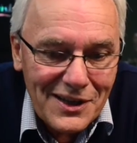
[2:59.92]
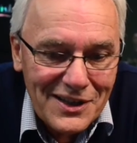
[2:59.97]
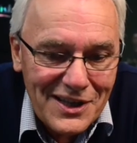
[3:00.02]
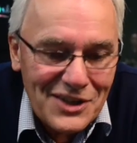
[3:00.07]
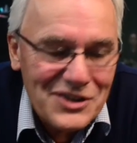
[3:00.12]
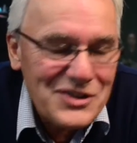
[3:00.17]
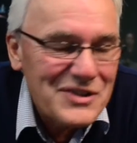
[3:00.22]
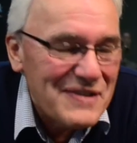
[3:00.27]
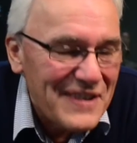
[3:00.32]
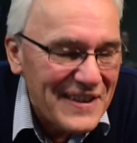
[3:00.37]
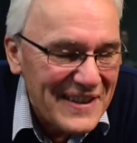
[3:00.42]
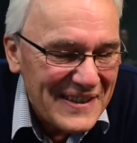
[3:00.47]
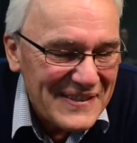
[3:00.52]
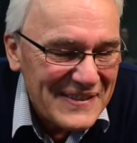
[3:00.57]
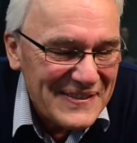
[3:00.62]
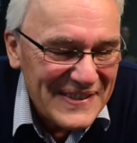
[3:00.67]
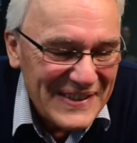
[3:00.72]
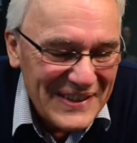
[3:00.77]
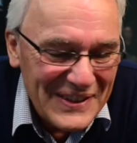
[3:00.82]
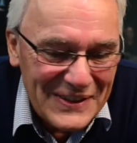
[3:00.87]
każdy wie jak
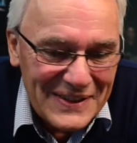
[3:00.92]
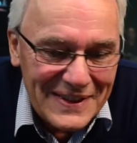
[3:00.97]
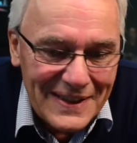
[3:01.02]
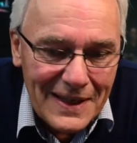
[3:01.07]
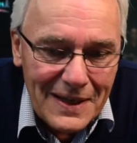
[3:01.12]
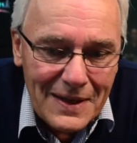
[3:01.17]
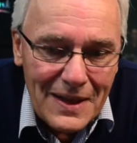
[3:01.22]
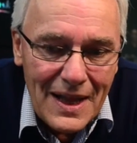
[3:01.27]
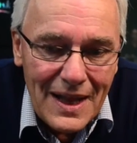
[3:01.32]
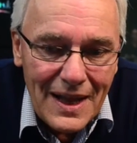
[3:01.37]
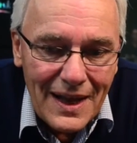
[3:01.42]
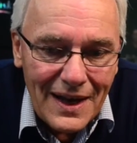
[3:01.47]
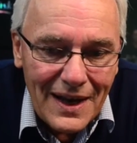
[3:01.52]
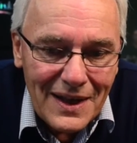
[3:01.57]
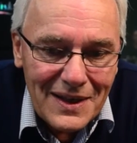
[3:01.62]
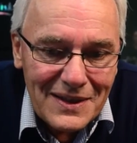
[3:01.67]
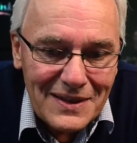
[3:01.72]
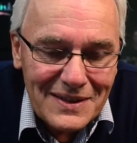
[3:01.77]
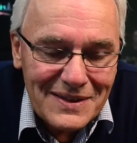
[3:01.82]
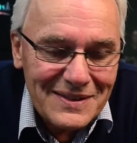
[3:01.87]
wygląda,
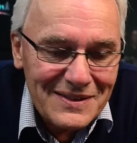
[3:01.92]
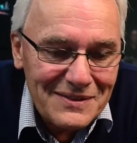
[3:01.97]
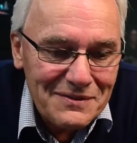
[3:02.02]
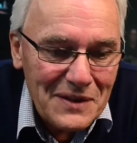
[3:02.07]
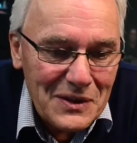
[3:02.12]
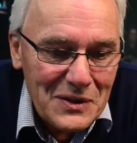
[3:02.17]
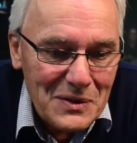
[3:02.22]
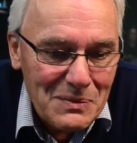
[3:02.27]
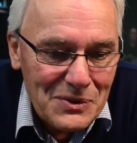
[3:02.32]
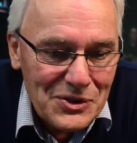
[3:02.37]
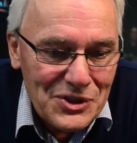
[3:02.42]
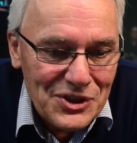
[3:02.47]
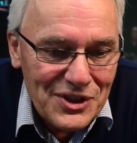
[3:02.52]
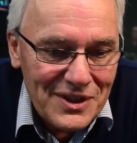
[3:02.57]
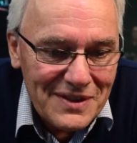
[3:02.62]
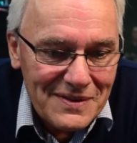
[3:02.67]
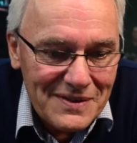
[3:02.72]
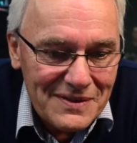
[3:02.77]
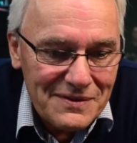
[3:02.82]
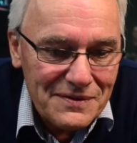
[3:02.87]
ale wiadomo,
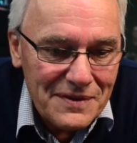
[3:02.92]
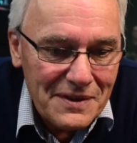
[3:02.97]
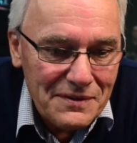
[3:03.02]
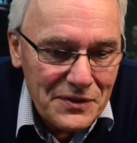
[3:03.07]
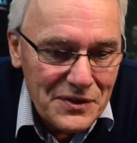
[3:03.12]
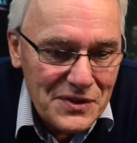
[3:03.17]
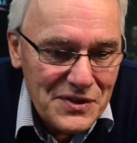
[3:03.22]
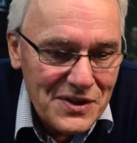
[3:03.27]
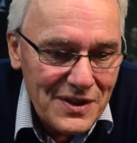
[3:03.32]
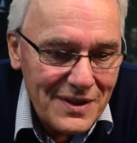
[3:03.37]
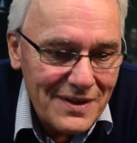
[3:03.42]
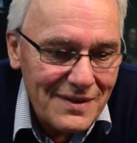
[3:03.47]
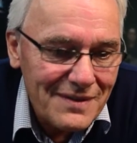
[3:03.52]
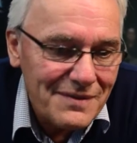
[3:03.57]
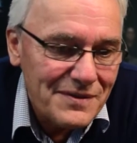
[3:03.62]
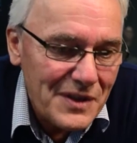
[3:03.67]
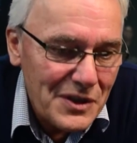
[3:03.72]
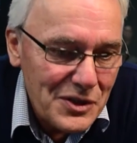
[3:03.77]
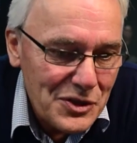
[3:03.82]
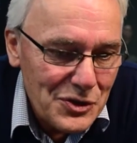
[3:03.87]
że w Afryce
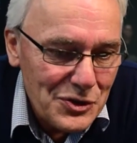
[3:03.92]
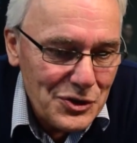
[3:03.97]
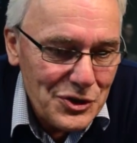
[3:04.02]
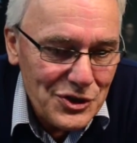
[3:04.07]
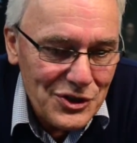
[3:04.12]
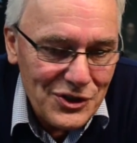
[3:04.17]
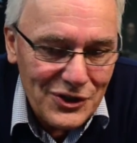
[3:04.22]
w zależności